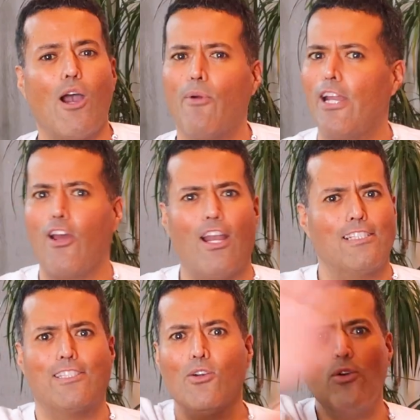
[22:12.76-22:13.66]
No, bueno,
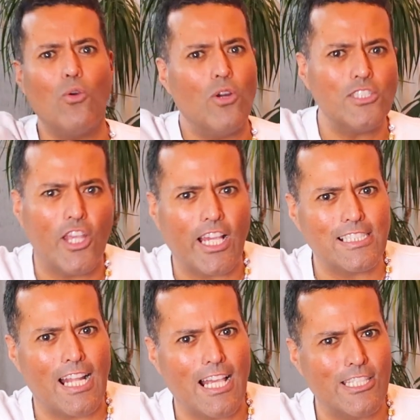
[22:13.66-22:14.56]
les di un curso,
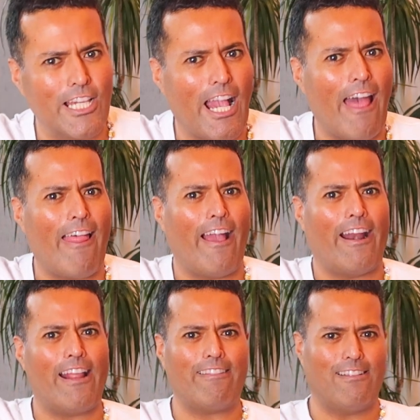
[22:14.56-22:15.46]
hijas de la chingada,
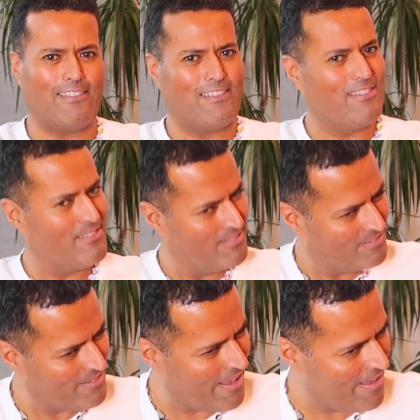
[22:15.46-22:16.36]
gratis.
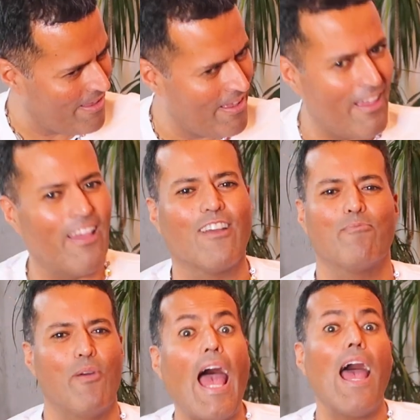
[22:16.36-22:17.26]
Ah.
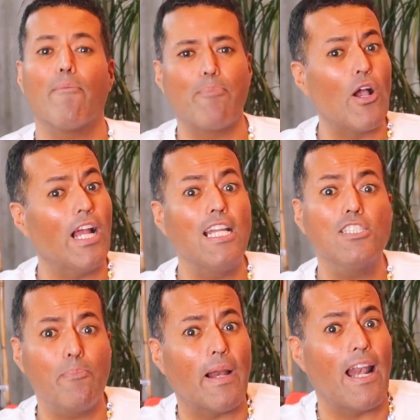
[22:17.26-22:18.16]
ah,
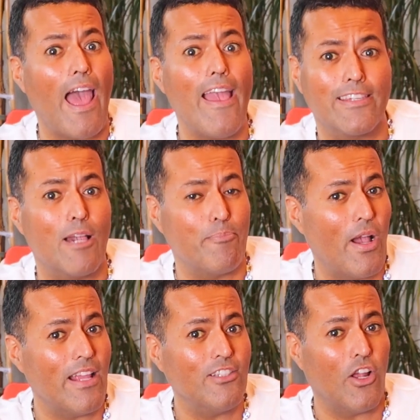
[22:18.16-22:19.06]
pónganle super like, ya
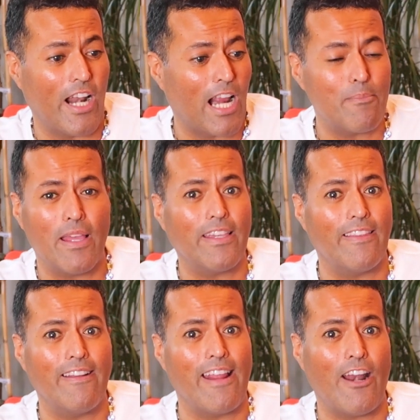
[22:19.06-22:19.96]
pueden donarme
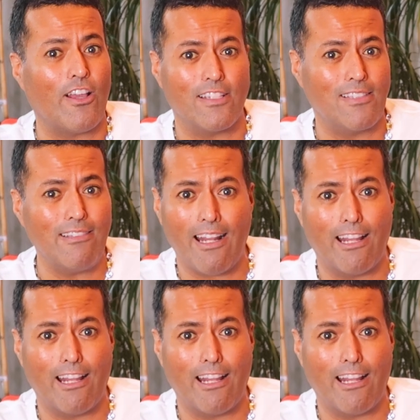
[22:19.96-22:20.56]
aquí dinero, que es el